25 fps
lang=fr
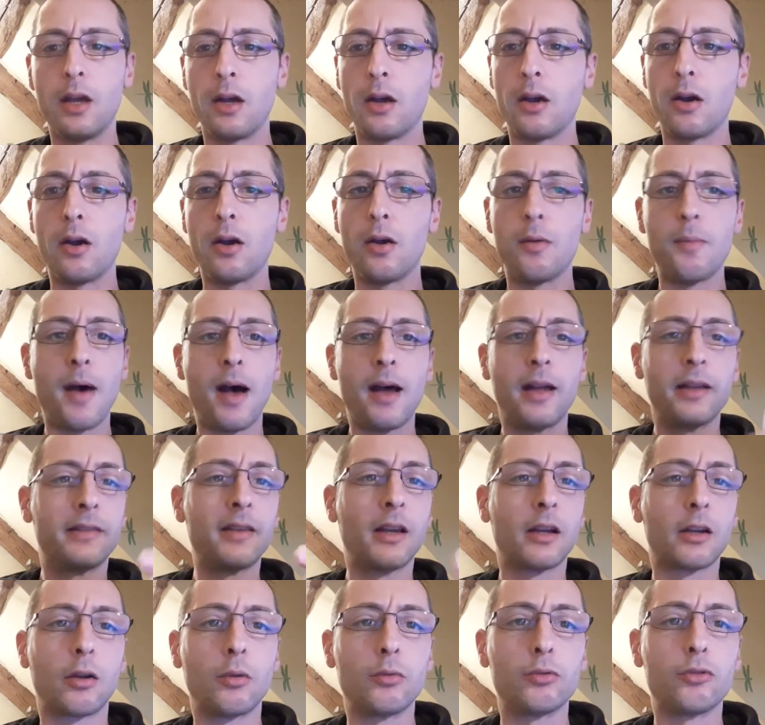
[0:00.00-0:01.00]
euh, bah
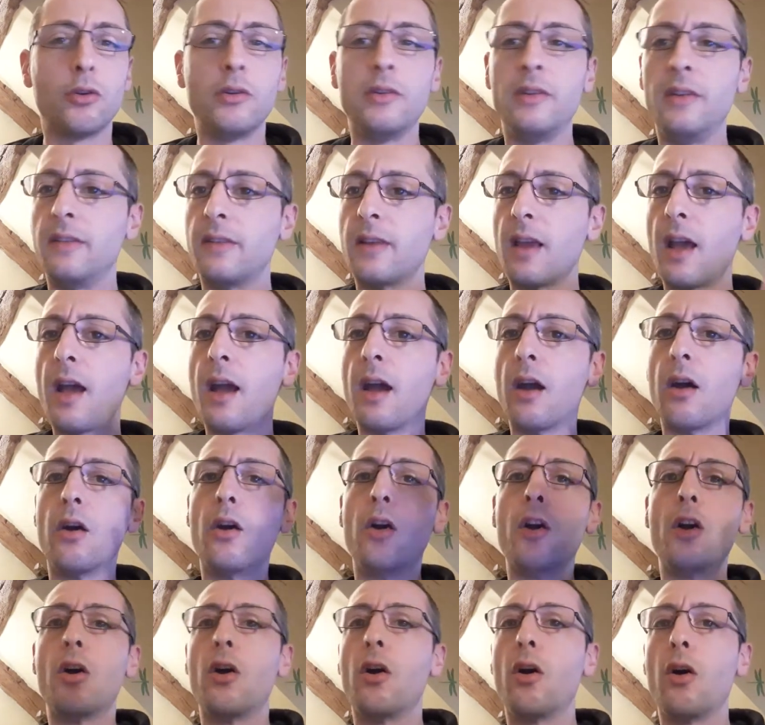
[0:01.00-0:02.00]
tiens, comme je te disais,
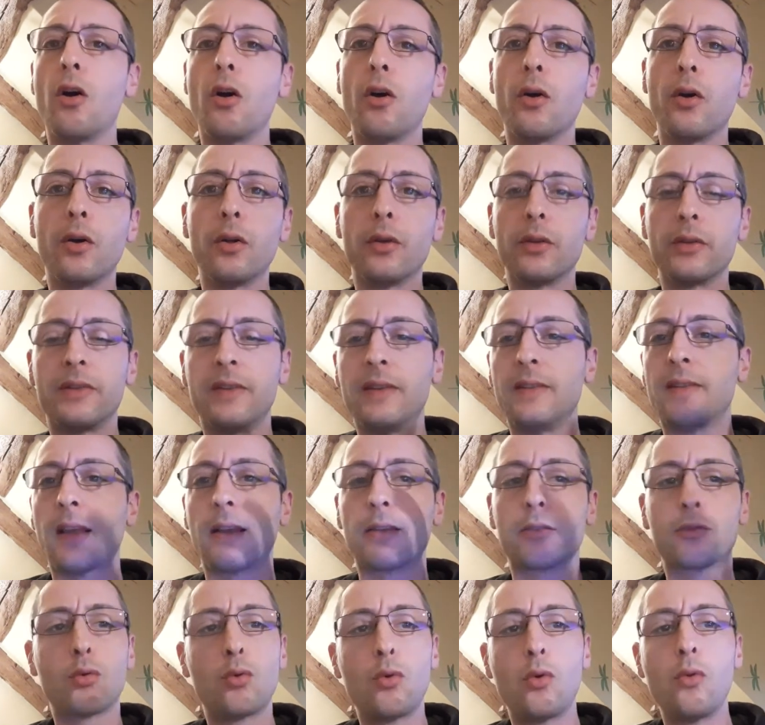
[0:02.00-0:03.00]
euh, si ça
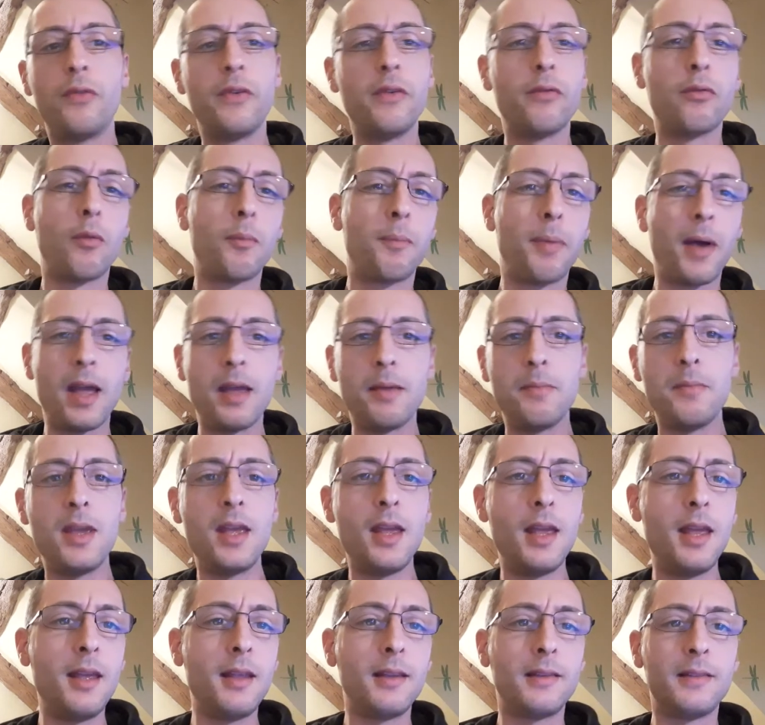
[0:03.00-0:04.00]
se trouve, ils vont pas
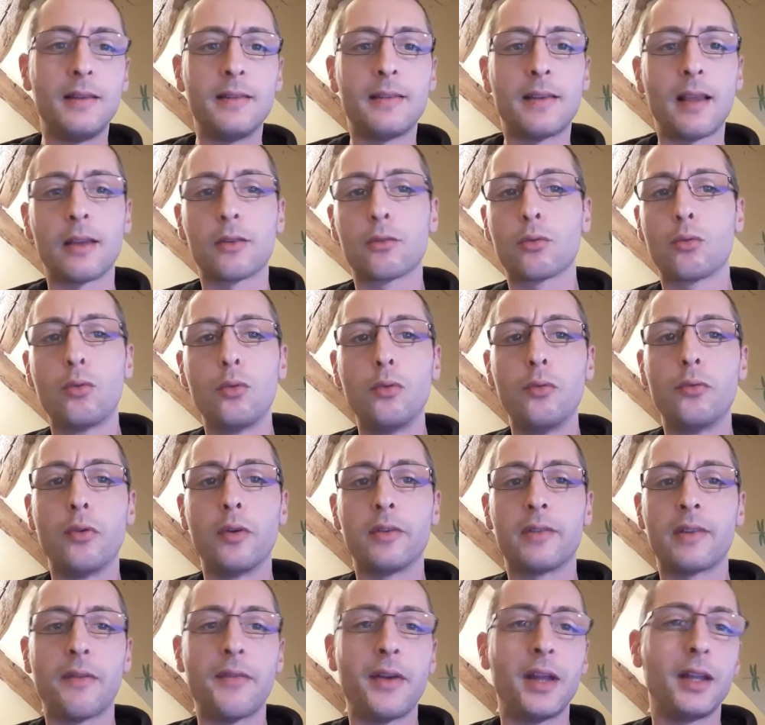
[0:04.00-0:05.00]
aimer, si ça se trouve,
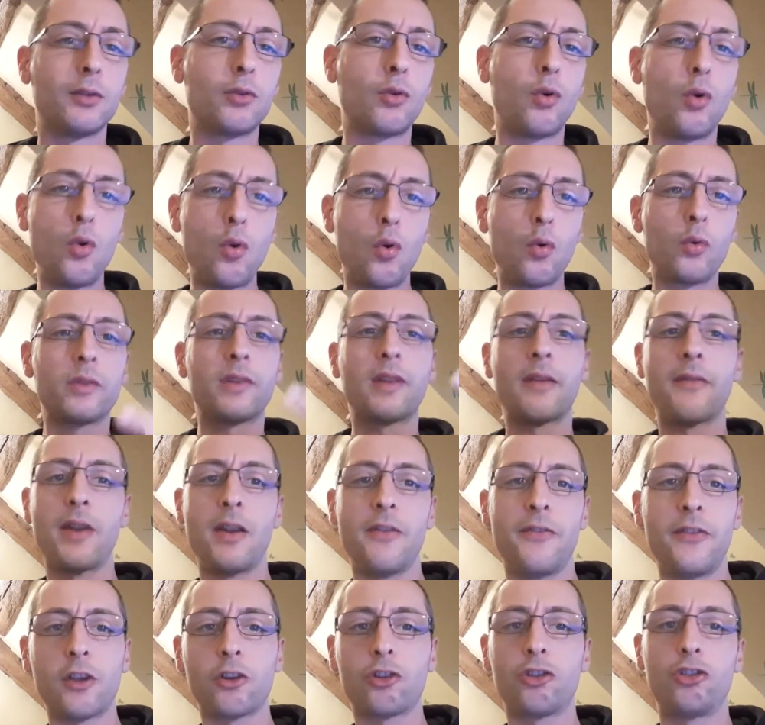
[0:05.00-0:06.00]
ça va être trop long, ça va les
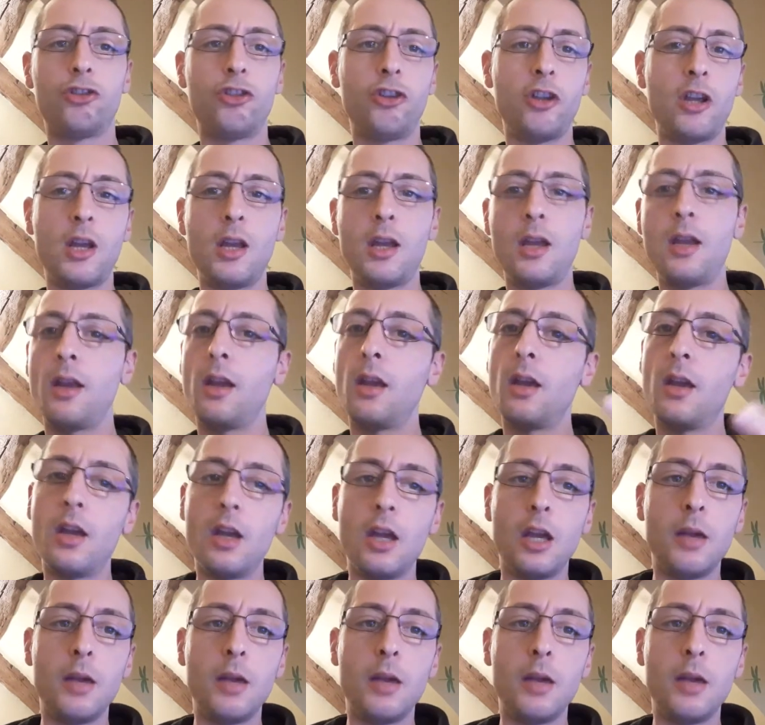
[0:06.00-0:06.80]
faire chier,